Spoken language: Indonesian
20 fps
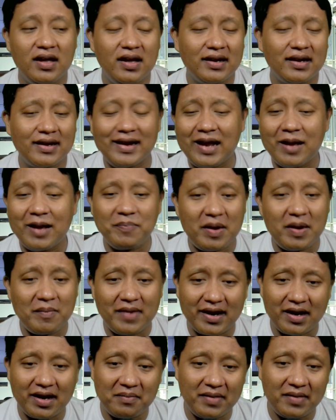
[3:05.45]
Kenapa
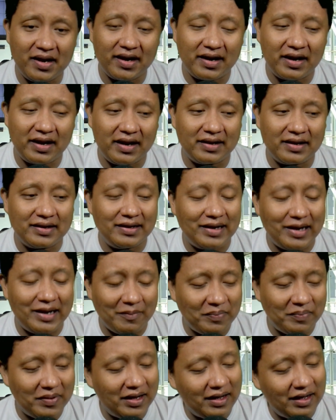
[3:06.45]
marah-marah?
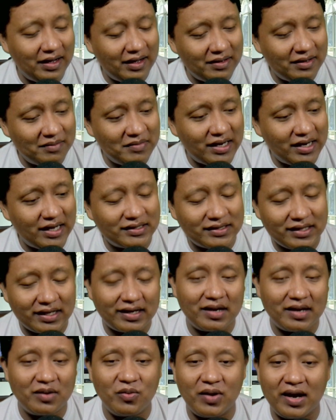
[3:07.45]
Kenapa
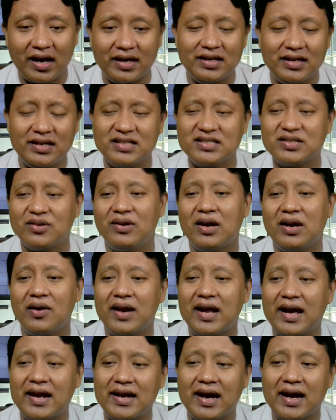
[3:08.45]
mengatakan wah ini
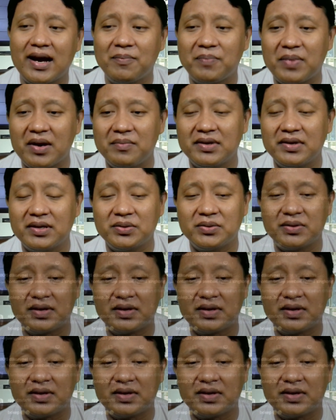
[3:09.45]
seolah-olah ada apa begitu